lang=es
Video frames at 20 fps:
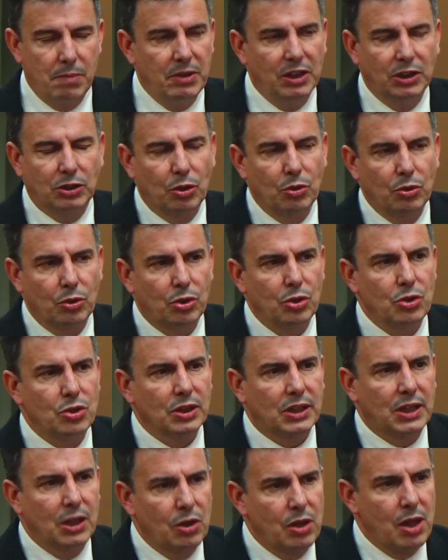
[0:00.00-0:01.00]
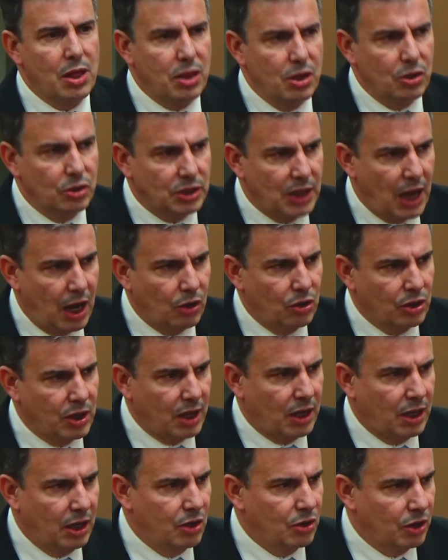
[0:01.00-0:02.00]
Y en mi introducción quiero deciros
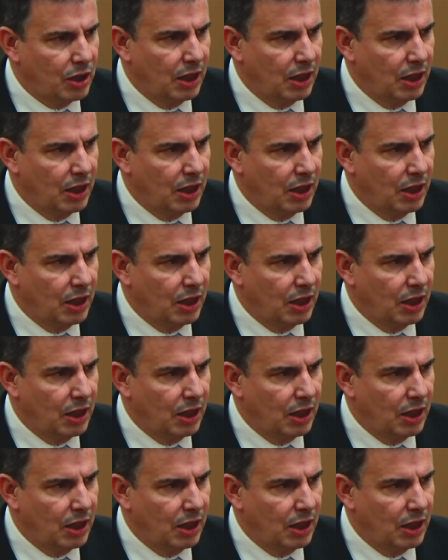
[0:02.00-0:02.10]
algo que